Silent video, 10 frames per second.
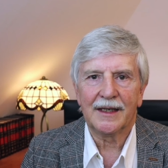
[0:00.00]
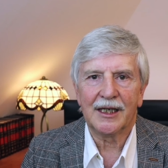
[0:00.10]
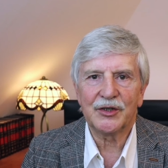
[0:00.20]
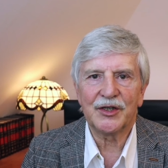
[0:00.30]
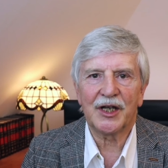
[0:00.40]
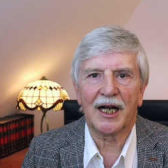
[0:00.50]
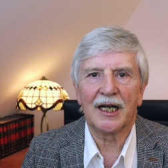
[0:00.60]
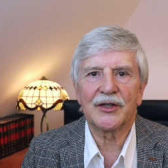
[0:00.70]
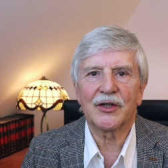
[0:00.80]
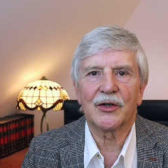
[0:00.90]
Das sind
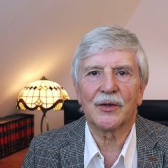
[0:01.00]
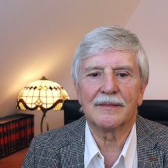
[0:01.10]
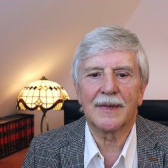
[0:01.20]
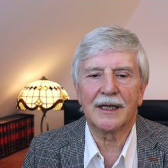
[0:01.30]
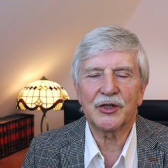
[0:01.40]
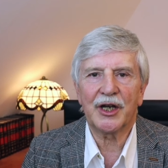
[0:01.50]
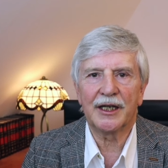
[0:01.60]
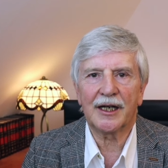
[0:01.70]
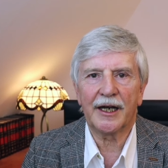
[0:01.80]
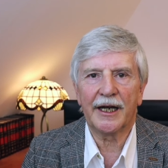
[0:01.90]
also
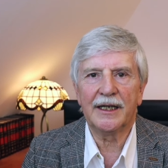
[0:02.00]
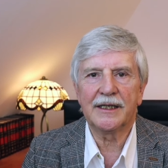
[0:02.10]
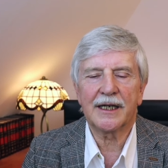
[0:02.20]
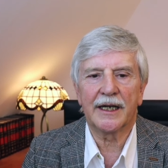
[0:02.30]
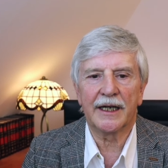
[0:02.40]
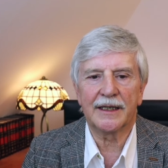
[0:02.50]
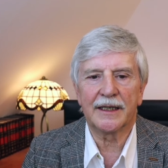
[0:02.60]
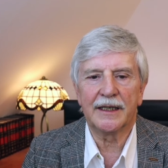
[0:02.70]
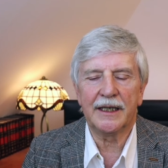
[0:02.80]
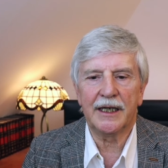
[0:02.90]
anscheinend
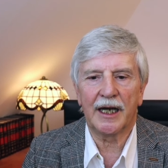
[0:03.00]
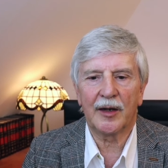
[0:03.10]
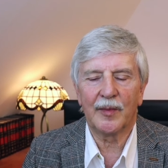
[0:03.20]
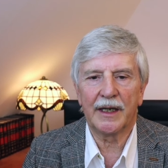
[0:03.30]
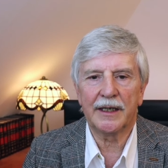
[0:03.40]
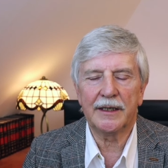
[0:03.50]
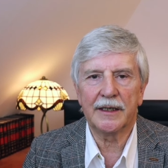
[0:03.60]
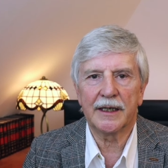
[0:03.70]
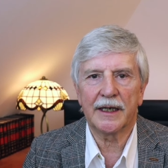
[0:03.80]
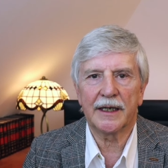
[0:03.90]
Kleinigkeiten, die aber
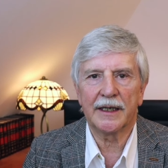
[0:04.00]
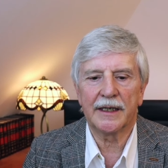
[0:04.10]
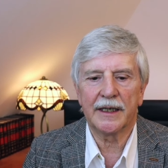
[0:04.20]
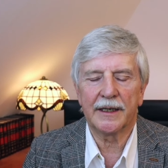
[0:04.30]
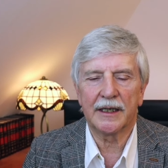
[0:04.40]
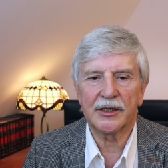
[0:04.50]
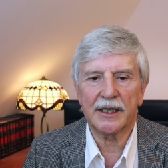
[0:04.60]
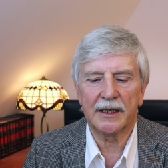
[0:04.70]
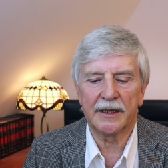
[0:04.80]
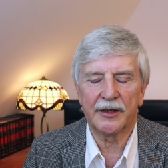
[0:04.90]
hier eine
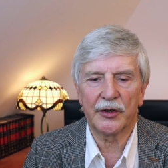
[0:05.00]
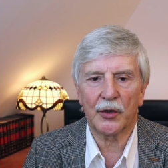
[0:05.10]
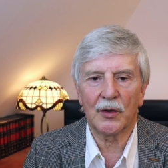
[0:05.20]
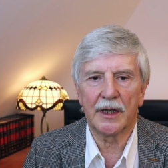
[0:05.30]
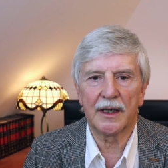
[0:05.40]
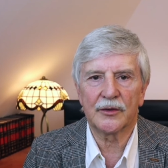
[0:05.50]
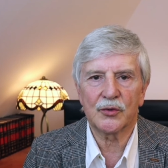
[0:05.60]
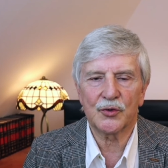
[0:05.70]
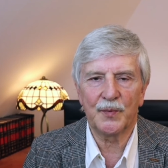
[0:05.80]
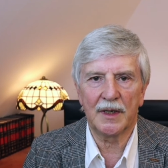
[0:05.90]
entscheidende Rolle zu
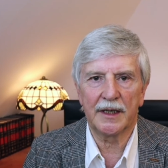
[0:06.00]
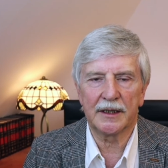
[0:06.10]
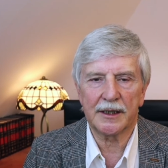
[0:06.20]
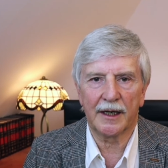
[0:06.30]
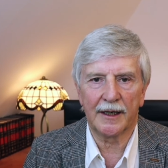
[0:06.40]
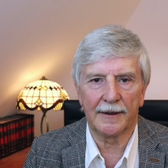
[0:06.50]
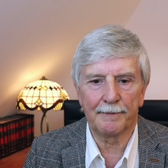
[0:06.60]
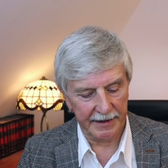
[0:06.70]
spielen scheinen.